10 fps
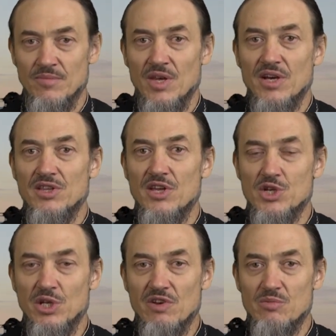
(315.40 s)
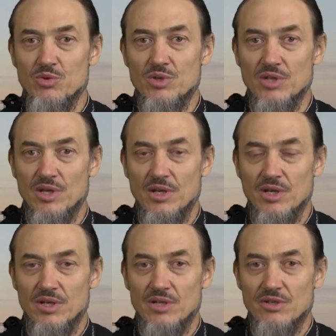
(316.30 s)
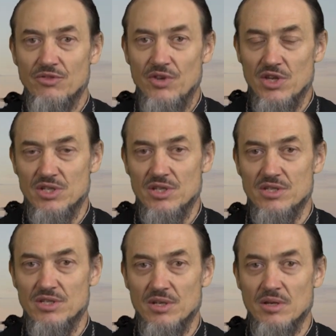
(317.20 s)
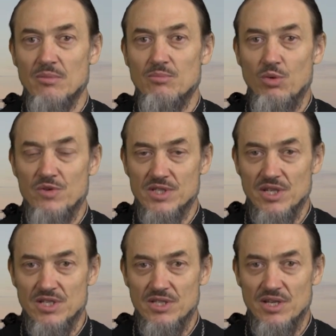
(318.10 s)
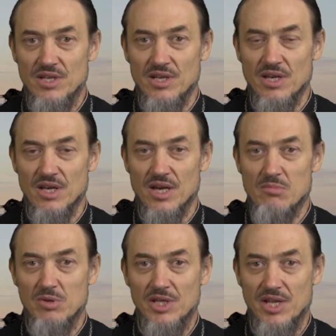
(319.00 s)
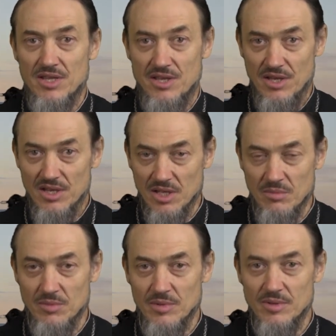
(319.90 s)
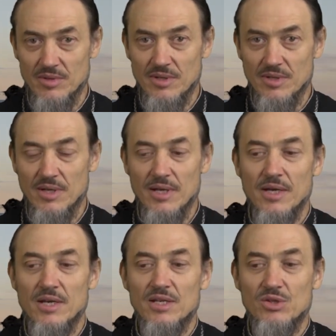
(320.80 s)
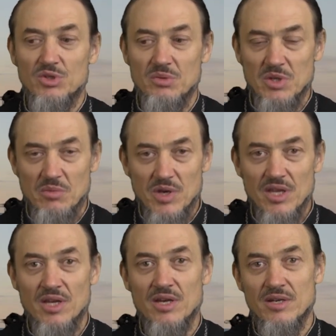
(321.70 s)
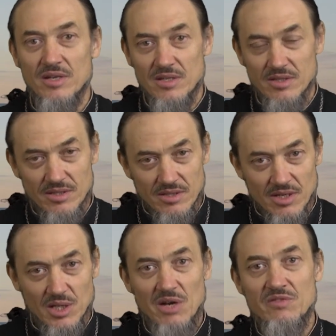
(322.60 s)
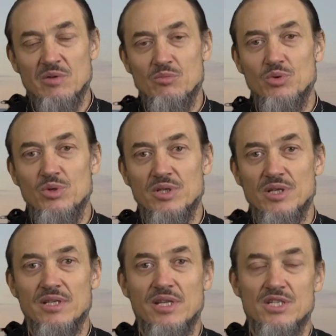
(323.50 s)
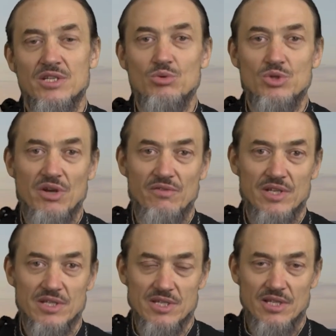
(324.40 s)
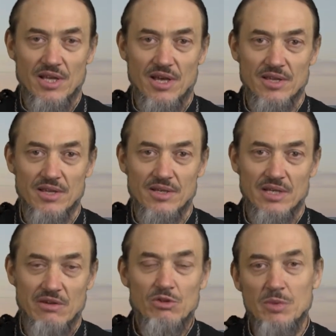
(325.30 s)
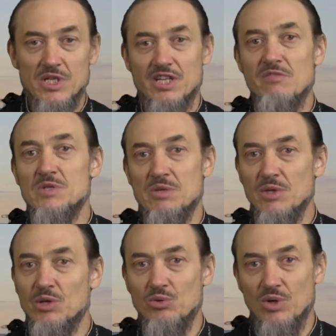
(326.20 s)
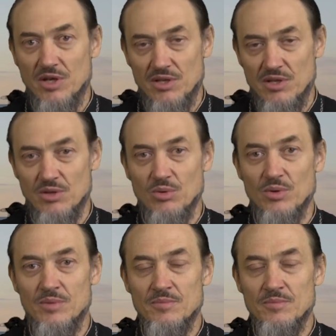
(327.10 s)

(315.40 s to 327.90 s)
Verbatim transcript: И хотя человек будет в вечности по воскресении обладать телом, но тем не менее, главным будет наше душевное состояние. Вот представим себе такую картину.